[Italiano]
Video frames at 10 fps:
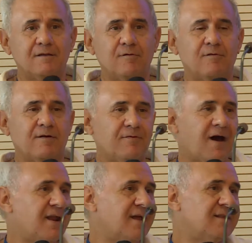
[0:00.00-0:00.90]
dover
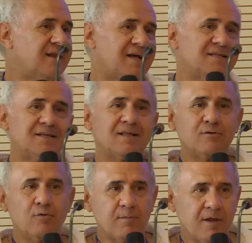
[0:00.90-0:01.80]
fare i trasti dei
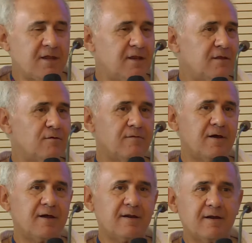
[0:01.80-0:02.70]
domini,
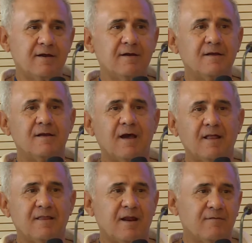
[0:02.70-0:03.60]
dover
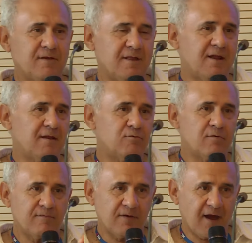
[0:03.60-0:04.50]
andare a vedere di
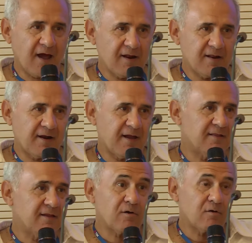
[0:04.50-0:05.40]
unificare le
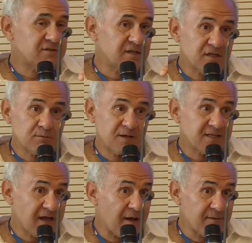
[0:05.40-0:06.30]
reti, cose
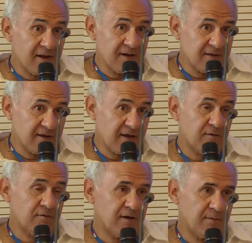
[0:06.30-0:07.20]
indispensabili
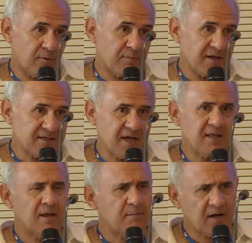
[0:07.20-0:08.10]
all'interno delle proprie
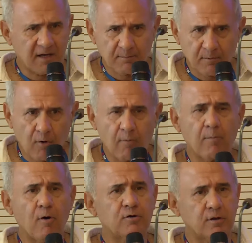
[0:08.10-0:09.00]
aziende, ma che
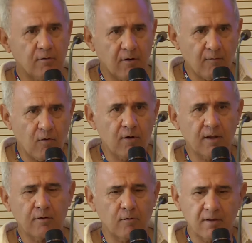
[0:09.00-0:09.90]
comportano
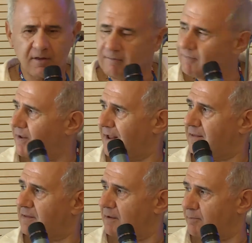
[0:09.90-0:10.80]
lavori non
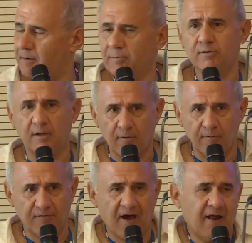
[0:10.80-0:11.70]
indifferenti per poterlo
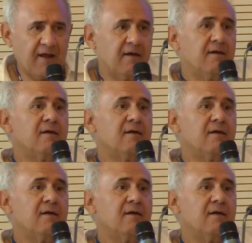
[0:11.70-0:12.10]
fare